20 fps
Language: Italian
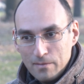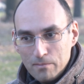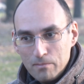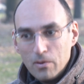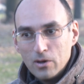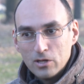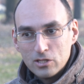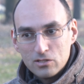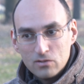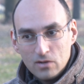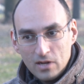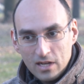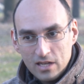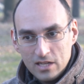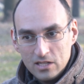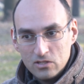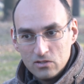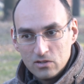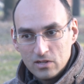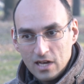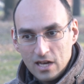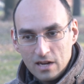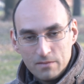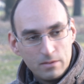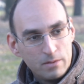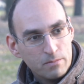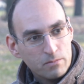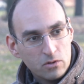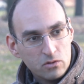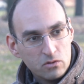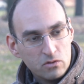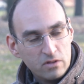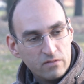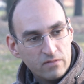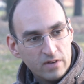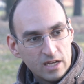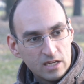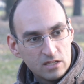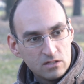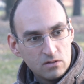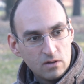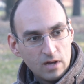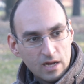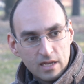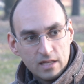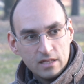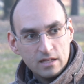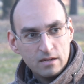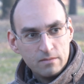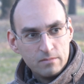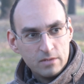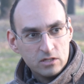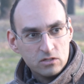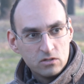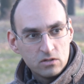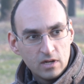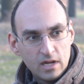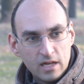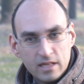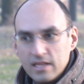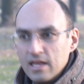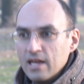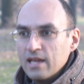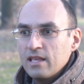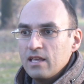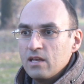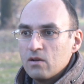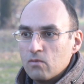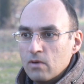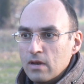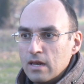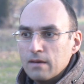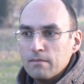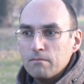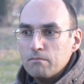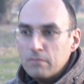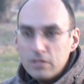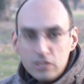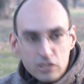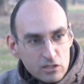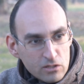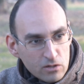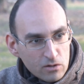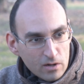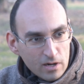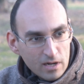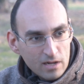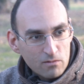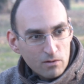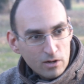posso anche giocarmi in modo diverso, anche nelle mie giornate, anche in quella mezz'ora,